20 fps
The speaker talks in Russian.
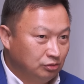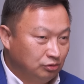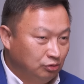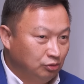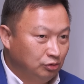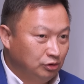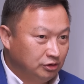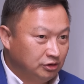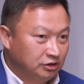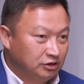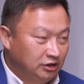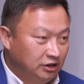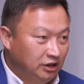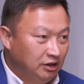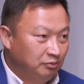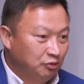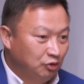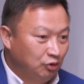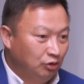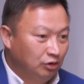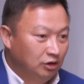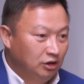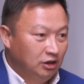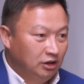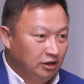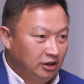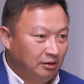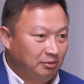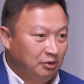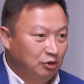кто это с кем, но
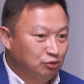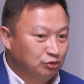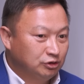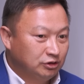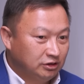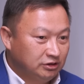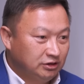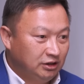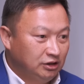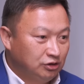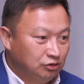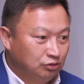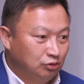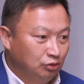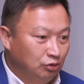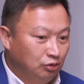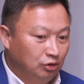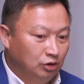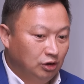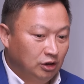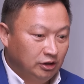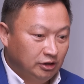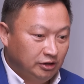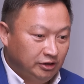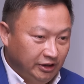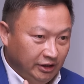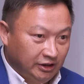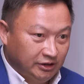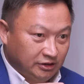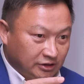я могу сказать, что
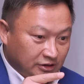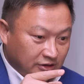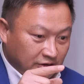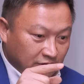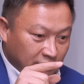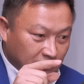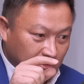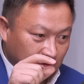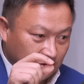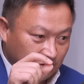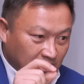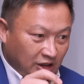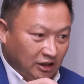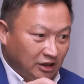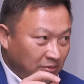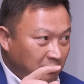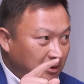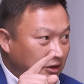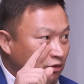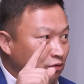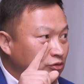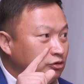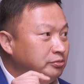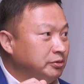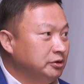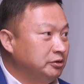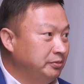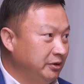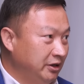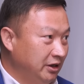есть э, жалоба одного из
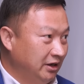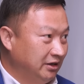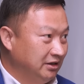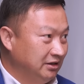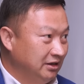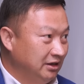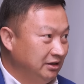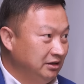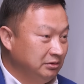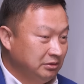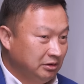предприятий. Они